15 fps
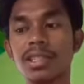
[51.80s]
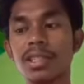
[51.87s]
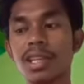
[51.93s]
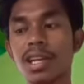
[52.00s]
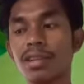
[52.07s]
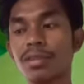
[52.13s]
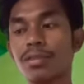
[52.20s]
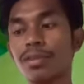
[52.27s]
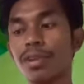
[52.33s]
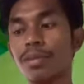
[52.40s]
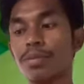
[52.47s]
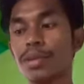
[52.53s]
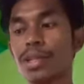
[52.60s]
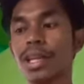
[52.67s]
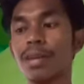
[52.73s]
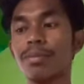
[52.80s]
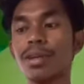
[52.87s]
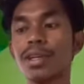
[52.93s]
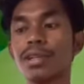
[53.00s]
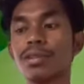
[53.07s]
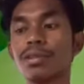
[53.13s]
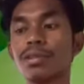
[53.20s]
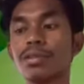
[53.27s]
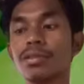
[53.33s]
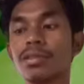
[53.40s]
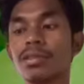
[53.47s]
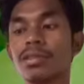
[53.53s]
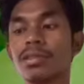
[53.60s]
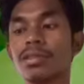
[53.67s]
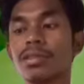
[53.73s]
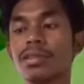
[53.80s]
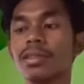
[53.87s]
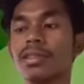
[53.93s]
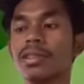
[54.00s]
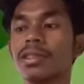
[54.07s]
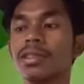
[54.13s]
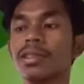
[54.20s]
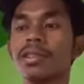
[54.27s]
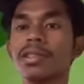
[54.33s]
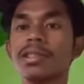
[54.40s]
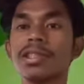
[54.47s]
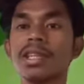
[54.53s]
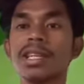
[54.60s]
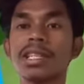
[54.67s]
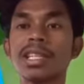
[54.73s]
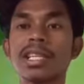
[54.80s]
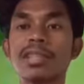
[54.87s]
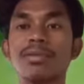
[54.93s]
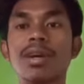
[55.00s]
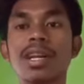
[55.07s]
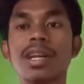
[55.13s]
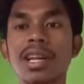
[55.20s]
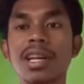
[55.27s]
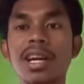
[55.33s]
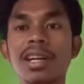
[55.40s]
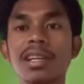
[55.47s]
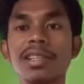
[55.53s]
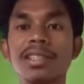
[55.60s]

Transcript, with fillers: yaitu yang pertama itu kertas warna.